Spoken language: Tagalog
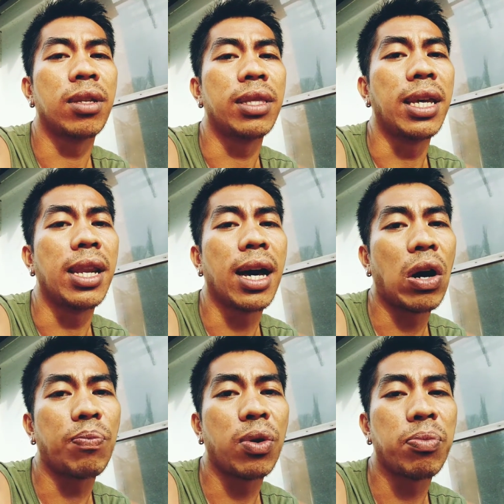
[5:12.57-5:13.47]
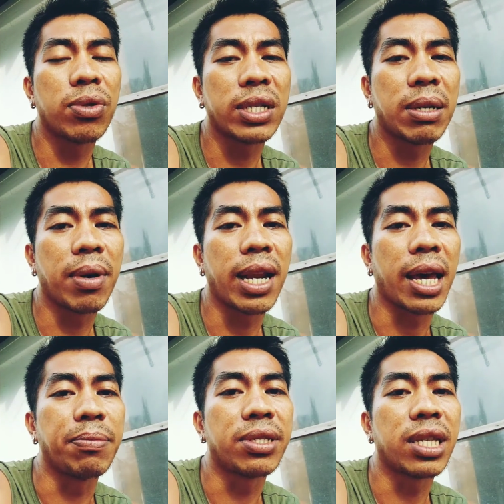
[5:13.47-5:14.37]
Hindi na ako pupunta sa mga
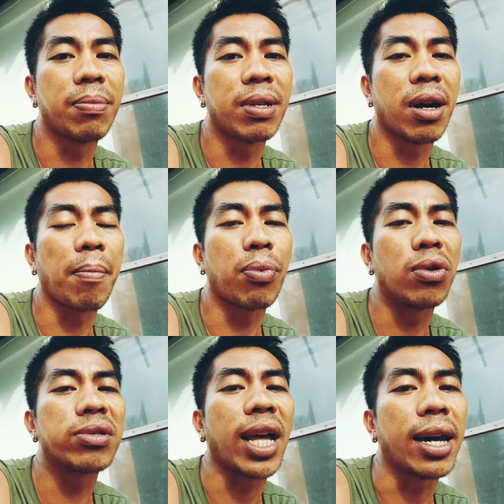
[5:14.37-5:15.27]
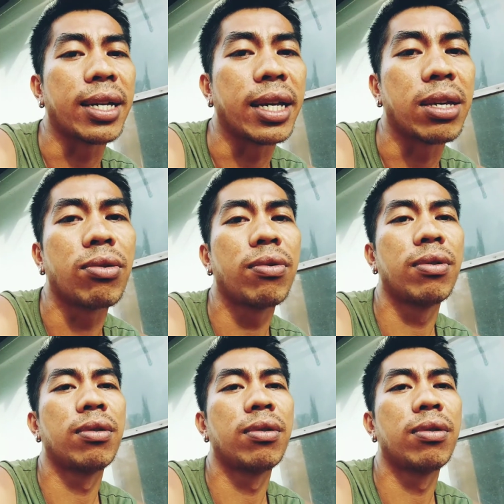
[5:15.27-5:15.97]
live stream ng mga putang ina nyo.